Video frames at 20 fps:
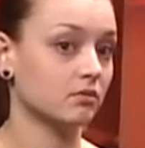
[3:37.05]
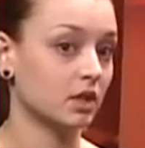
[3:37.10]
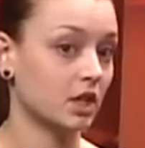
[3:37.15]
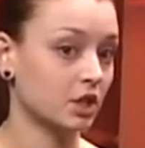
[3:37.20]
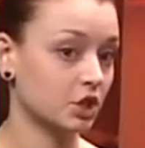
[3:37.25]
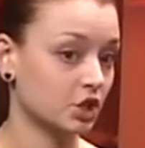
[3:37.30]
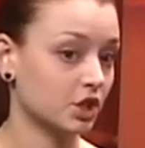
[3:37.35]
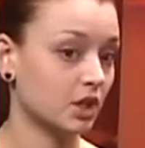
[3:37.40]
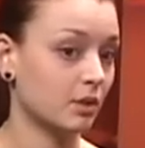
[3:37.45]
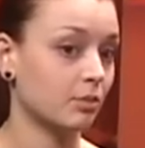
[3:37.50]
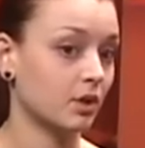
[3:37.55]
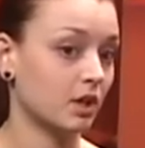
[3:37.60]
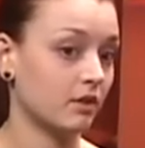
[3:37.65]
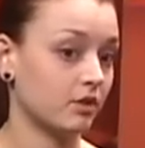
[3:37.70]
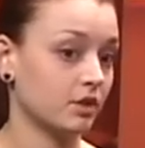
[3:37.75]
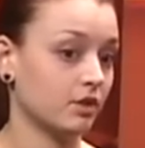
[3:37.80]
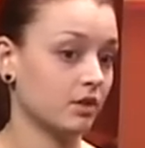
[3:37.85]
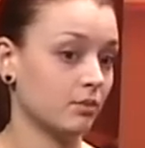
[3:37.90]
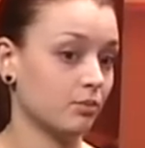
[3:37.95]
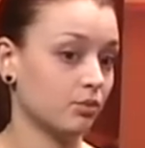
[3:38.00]
также
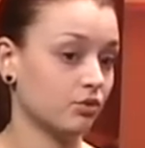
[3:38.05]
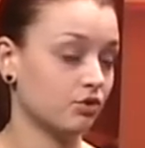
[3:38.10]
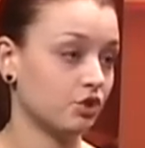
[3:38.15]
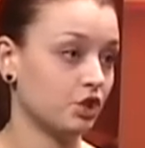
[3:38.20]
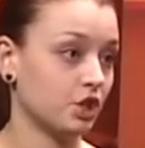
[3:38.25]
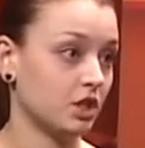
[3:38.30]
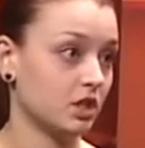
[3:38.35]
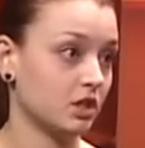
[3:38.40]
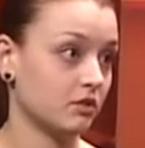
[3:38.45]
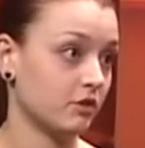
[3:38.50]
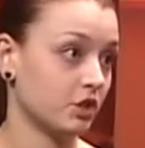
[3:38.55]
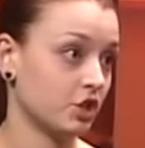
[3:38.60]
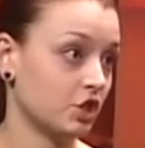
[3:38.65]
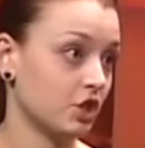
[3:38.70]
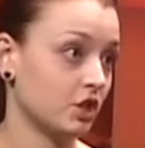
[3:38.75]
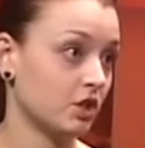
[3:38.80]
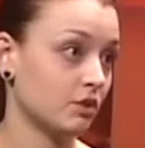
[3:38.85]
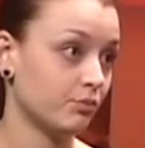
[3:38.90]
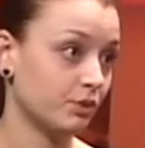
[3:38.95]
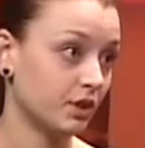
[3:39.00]
направлен на получение
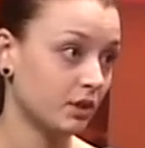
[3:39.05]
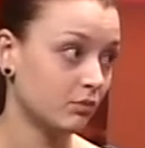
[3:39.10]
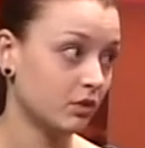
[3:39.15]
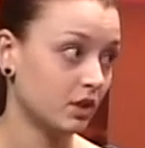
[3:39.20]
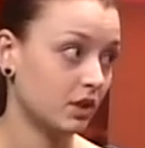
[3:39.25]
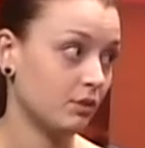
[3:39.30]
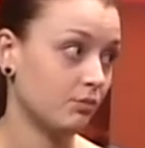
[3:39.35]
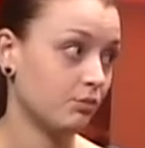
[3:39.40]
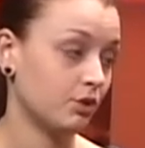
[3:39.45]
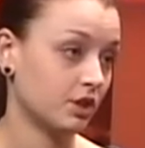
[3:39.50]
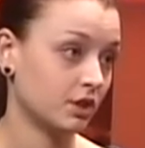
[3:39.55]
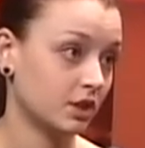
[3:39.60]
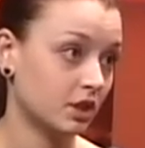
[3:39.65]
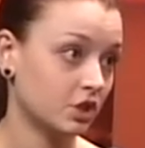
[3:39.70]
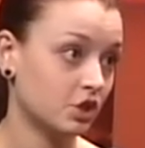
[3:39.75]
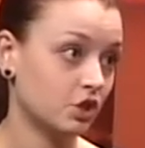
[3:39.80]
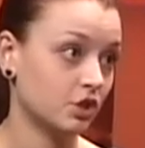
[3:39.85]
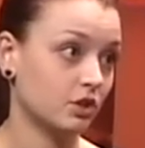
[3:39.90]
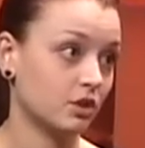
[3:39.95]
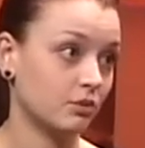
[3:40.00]
извлечения прибыли и
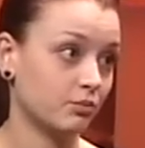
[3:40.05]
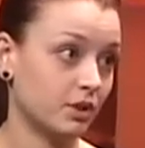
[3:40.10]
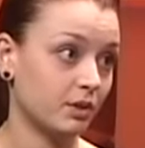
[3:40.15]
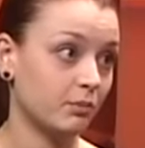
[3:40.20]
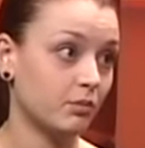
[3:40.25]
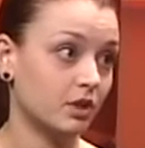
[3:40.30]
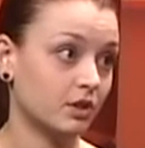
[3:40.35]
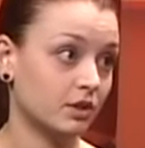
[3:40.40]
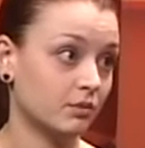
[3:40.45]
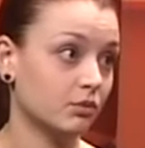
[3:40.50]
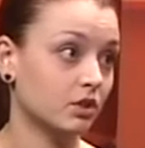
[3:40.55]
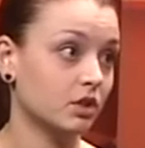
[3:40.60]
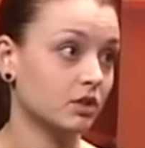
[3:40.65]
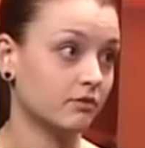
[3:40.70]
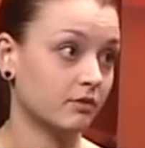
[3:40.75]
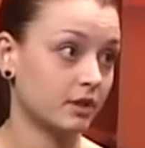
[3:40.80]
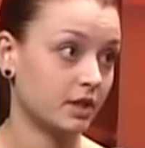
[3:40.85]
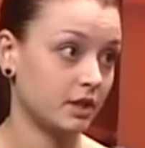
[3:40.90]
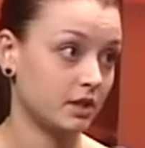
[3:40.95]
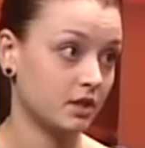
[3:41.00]
передачи этой прибыли на
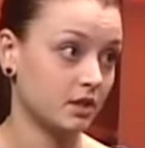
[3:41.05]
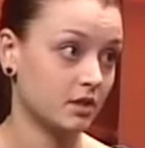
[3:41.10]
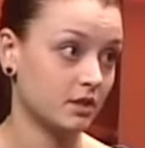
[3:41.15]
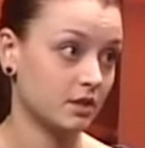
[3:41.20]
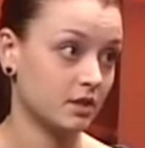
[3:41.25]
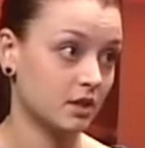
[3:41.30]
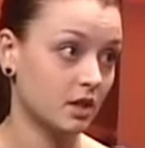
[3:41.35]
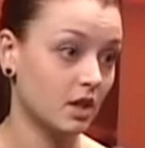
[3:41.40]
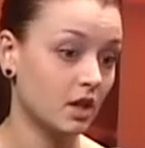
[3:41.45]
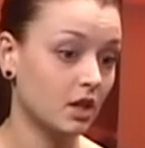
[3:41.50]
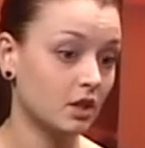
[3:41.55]
благотворительность.